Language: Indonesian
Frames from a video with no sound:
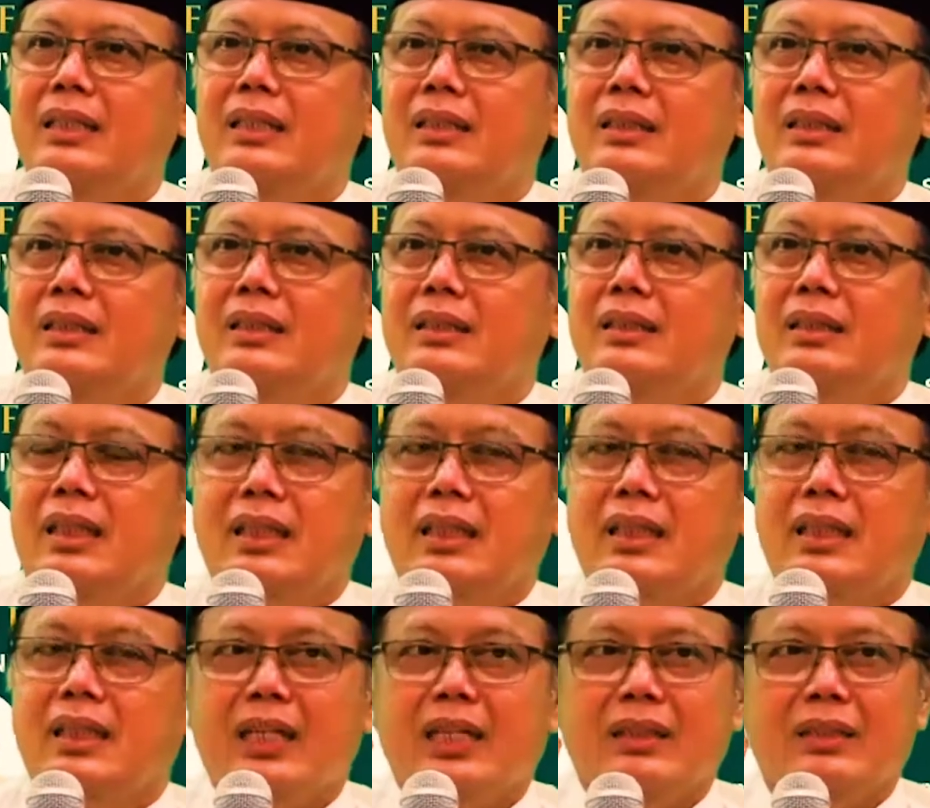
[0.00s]

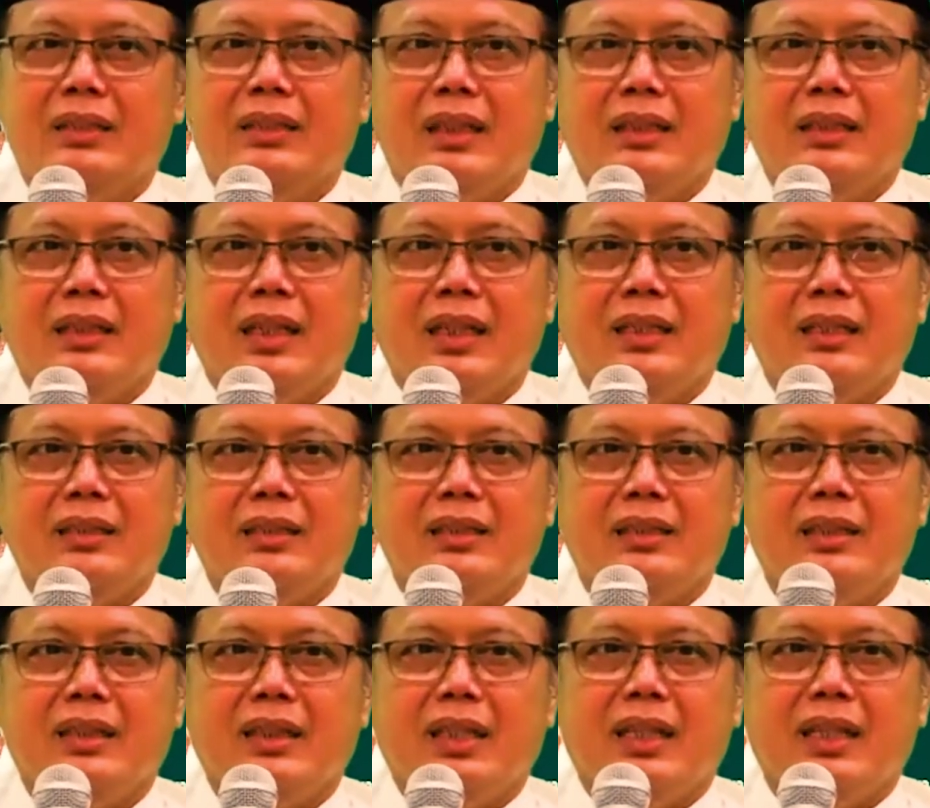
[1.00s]
saya datang
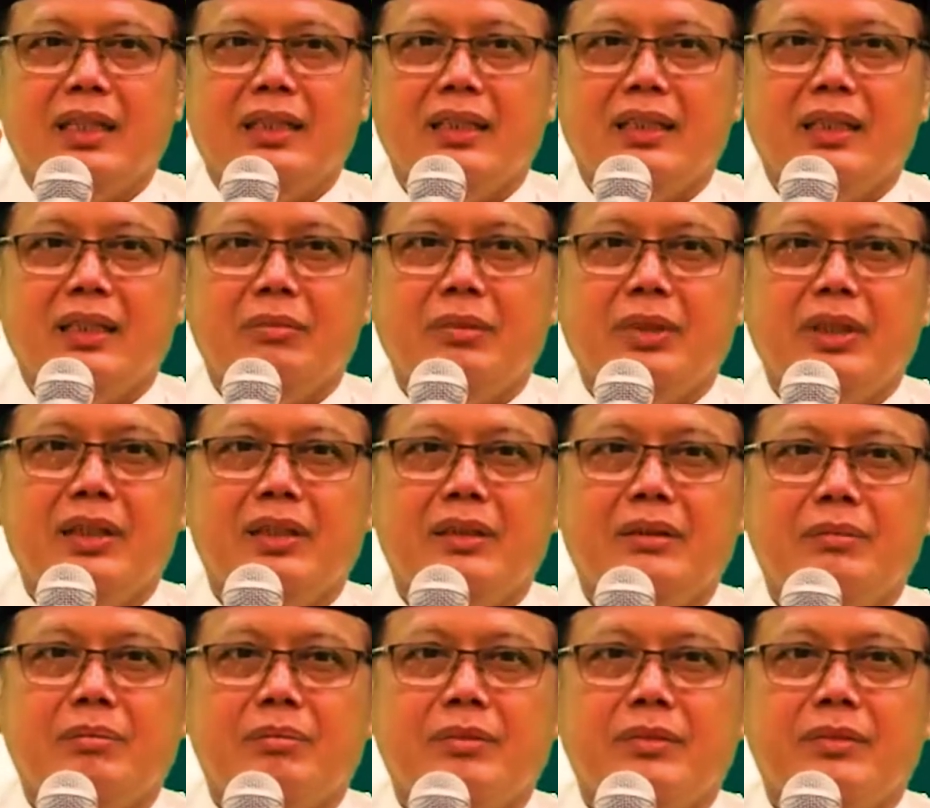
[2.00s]
dengan apa
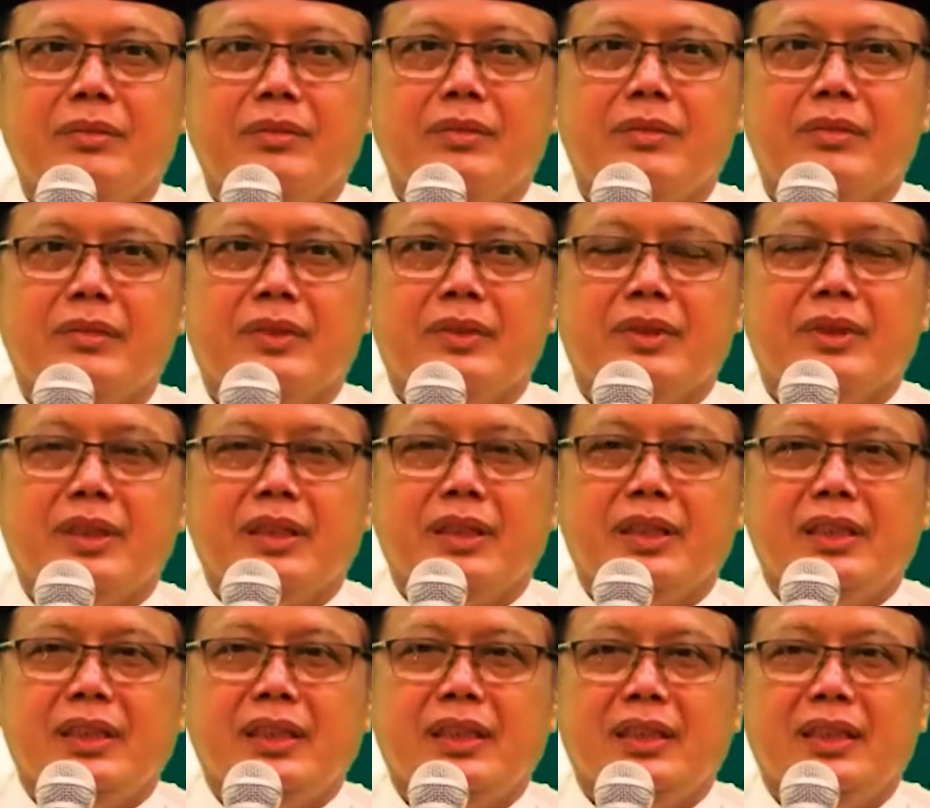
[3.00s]
si
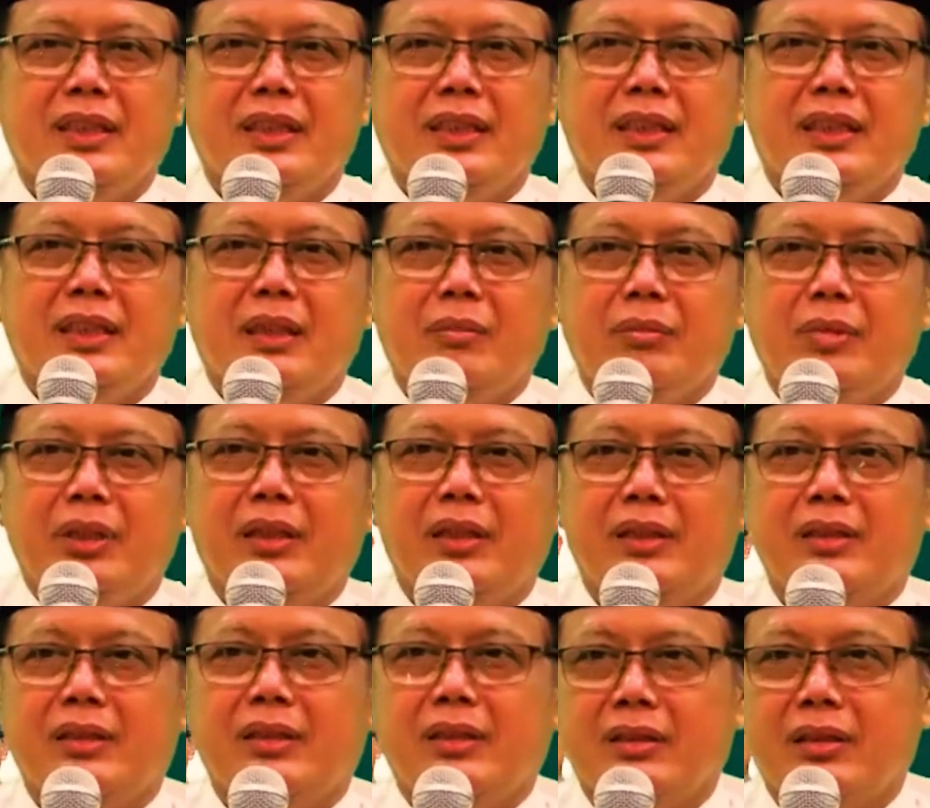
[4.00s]
apa
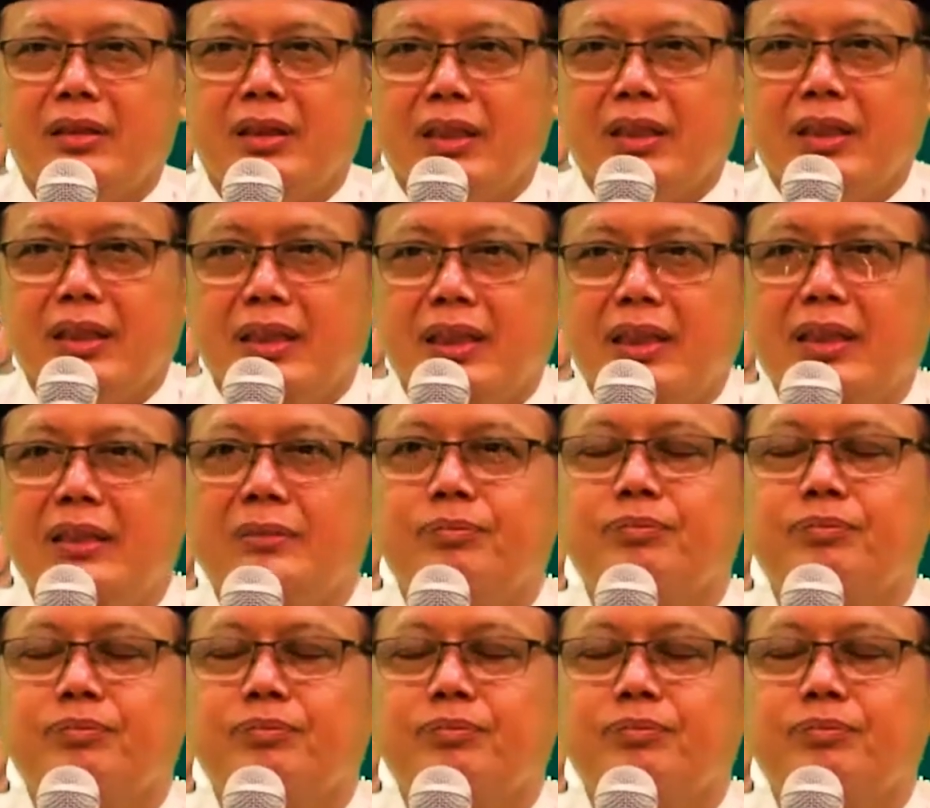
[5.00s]
dokter ini